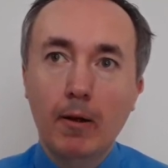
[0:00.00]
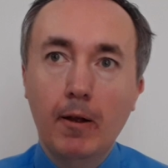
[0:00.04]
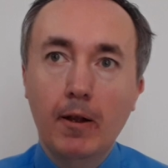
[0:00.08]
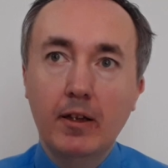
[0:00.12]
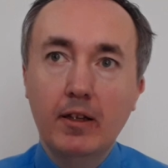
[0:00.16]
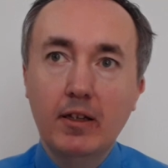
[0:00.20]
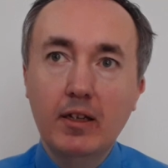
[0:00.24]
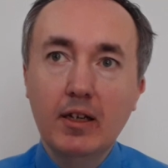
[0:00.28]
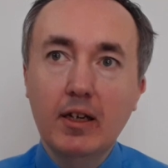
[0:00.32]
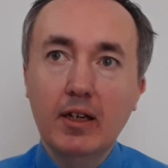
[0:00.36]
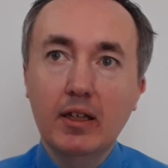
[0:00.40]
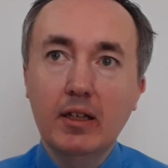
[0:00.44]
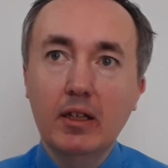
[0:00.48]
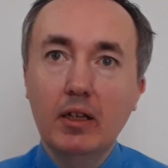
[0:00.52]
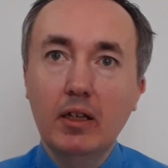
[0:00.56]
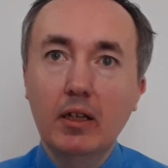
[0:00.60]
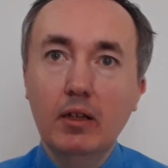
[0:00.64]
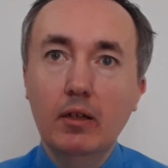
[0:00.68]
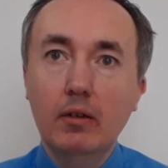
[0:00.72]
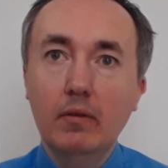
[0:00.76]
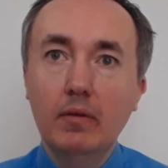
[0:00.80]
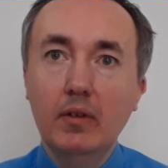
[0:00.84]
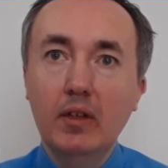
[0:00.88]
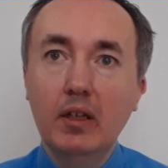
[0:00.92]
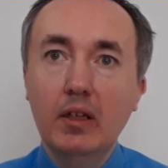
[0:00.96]

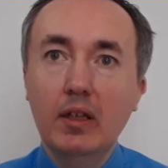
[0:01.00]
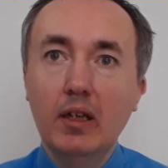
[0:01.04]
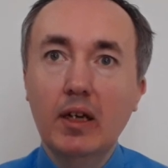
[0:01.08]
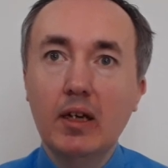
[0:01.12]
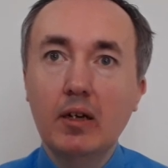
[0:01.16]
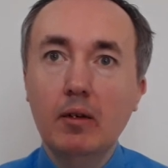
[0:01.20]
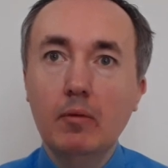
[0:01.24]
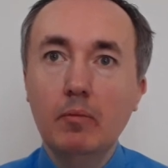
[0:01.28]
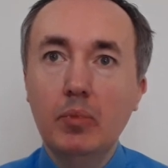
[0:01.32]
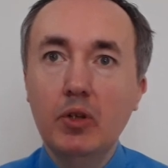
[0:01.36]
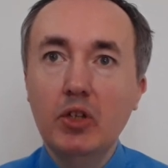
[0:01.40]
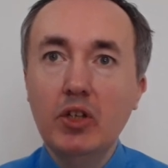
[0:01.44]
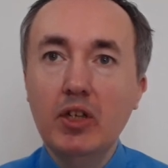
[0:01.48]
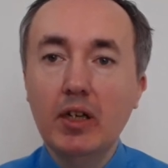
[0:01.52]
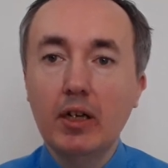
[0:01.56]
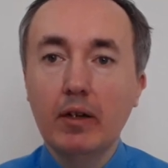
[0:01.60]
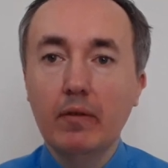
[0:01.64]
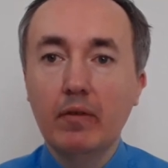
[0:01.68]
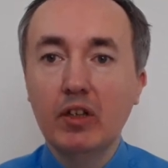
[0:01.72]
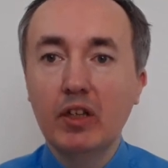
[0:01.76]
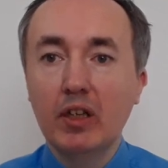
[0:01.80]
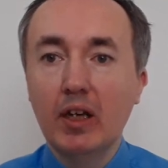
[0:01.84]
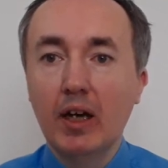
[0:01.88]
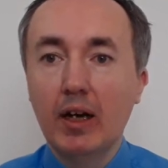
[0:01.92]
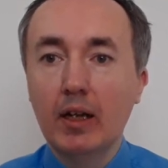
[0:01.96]
Некоторые виды
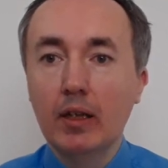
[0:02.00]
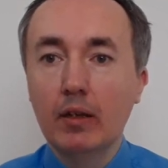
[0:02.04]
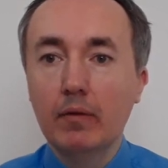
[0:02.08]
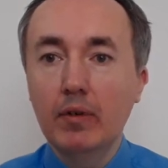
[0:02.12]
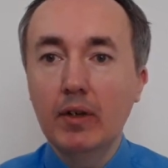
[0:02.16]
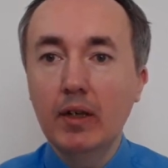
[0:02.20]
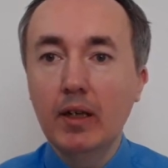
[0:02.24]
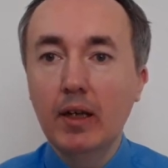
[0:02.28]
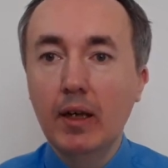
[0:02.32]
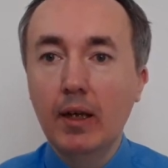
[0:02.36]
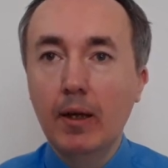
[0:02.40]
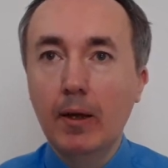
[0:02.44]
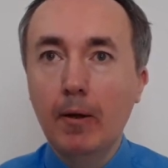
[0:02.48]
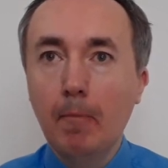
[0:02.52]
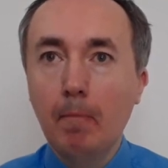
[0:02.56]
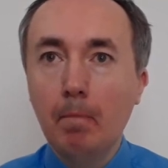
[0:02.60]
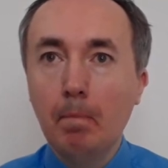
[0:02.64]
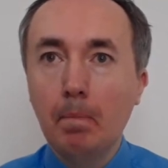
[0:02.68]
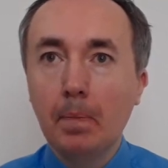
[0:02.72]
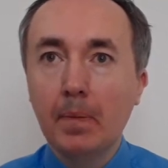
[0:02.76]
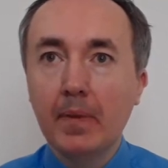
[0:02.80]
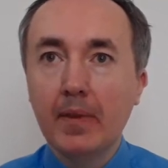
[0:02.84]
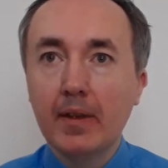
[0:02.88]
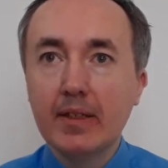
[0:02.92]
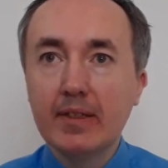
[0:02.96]
комбинированной халвы
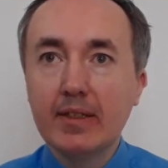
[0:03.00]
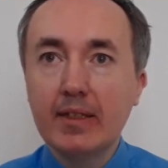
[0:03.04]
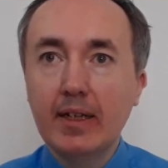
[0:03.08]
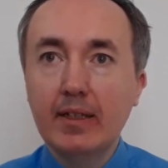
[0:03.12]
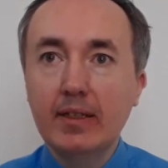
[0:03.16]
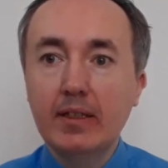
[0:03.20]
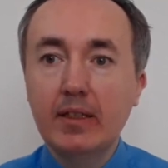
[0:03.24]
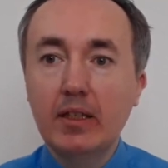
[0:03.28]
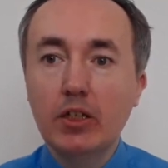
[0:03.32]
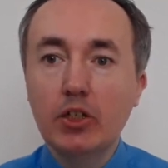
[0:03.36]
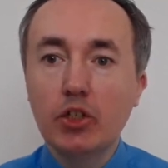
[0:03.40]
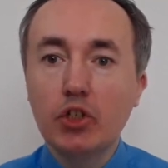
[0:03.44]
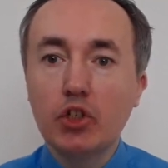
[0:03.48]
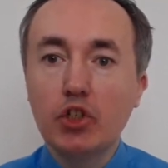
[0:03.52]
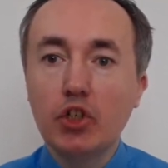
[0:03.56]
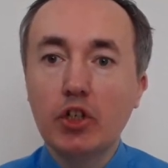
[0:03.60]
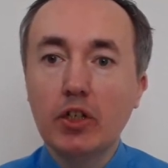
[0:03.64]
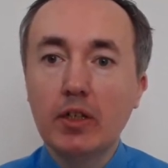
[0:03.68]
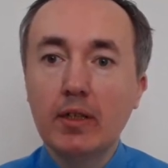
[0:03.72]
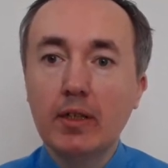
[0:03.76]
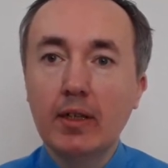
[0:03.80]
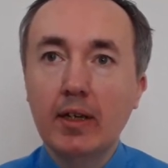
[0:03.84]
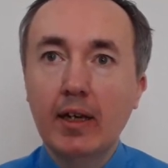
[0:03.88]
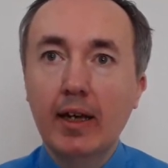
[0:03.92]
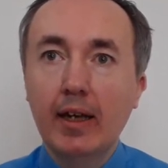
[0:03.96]

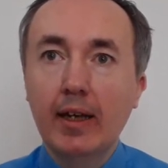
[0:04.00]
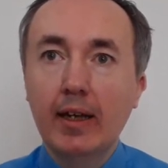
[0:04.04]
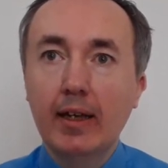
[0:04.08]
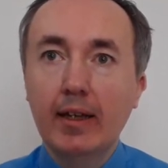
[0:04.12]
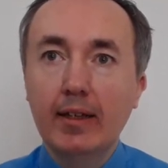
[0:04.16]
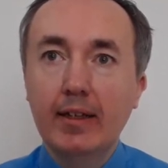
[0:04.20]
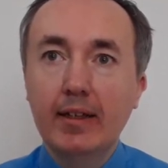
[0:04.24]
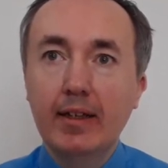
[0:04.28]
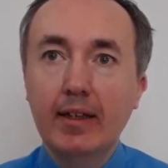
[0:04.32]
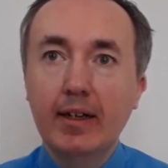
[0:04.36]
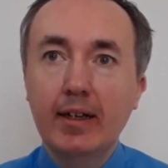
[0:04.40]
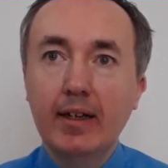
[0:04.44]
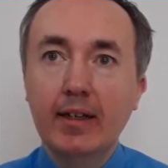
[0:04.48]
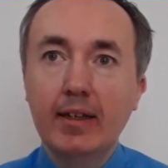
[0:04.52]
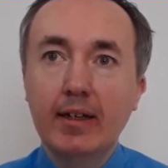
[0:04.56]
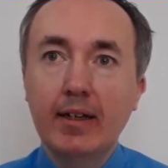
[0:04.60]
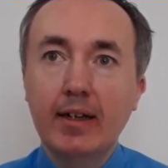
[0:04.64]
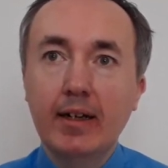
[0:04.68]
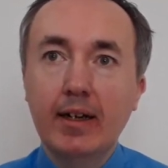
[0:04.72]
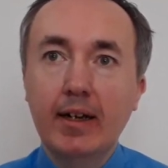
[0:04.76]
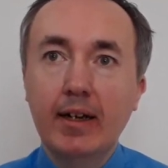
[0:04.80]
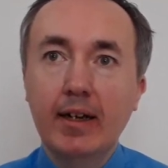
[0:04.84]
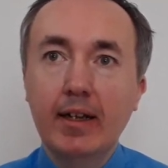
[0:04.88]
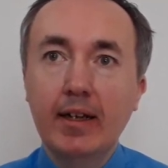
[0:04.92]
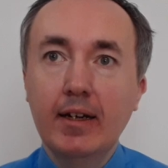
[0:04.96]
содержат ядра
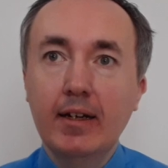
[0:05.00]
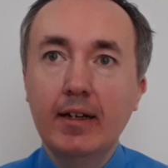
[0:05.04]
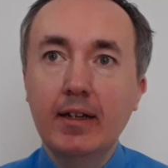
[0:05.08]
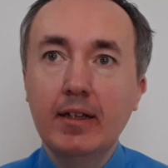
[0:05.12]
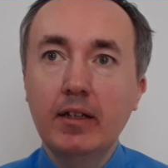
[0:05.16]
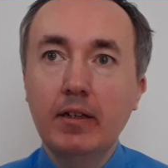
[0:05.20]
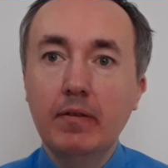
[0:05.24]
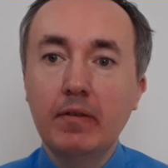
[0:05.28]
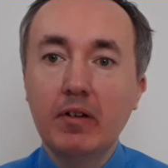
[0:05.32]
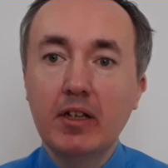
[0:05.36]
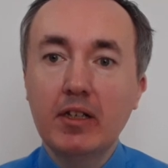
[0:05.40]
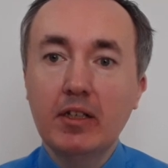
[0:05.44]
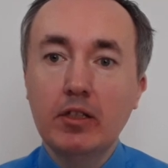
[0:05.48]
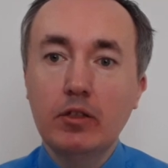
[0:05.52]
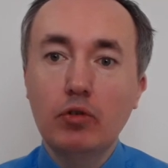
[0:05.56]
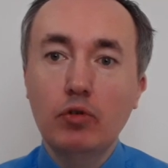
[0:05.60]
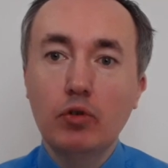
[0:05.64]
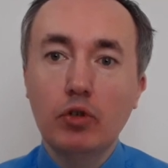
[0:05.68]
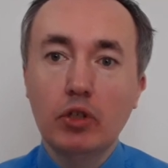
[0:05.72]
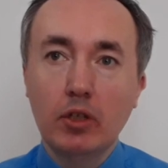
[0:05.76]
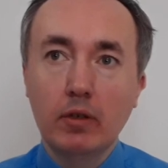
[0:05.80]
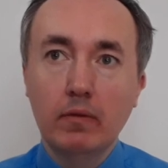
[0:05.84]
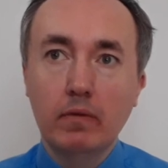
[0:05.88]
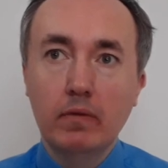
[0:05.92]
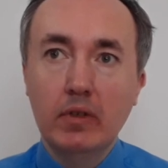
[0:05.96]
ореха не в
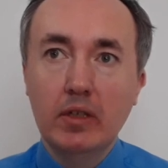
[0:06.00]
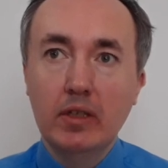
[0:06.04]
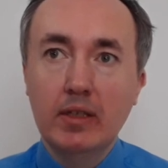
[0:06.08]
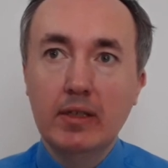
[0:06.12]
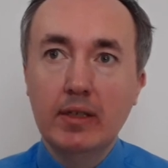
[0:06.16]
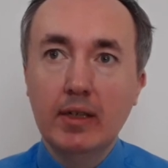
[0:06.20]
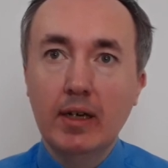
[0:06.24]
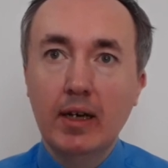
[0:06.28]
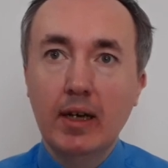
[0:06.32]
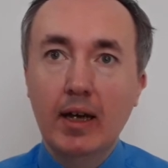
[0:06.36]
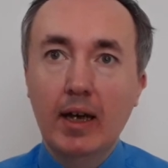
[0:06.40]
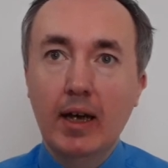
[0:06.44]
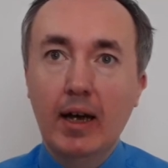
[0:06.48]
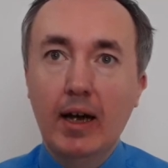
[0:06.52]
растертом виде,